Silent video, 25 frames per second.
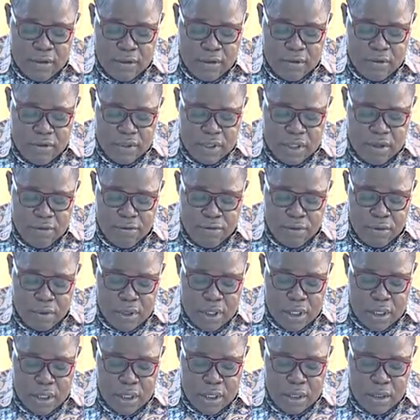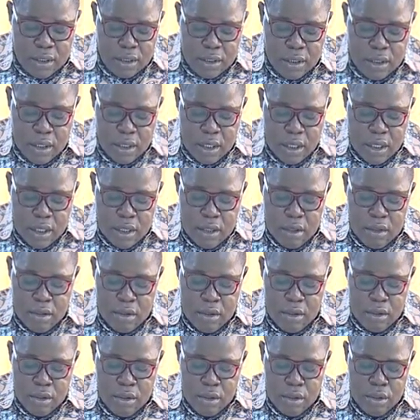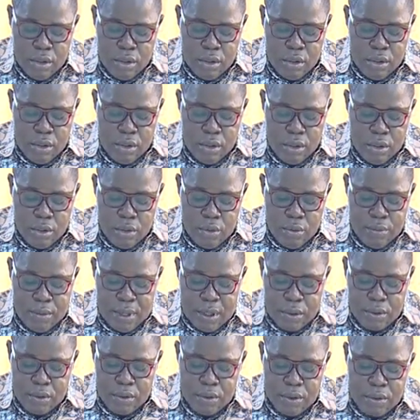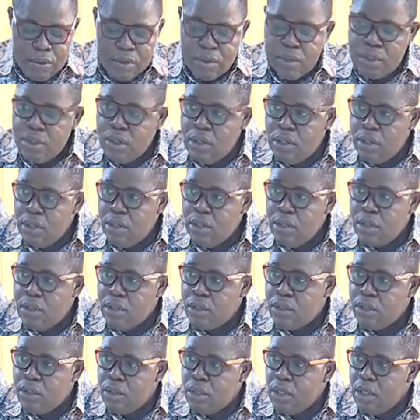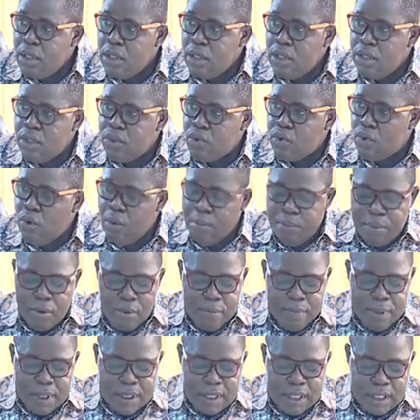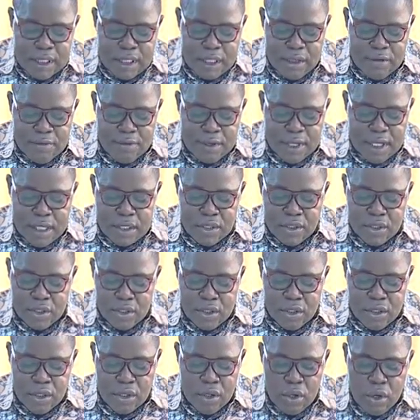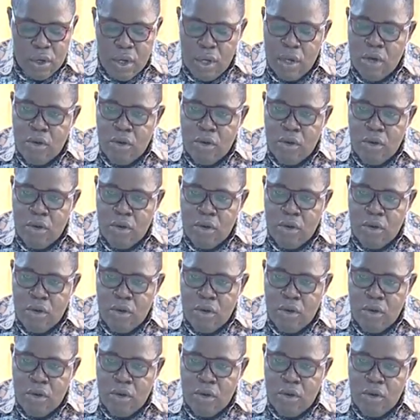Vous, évoquez euh, le mercredi de cendres, je ne comprends pas sa signification.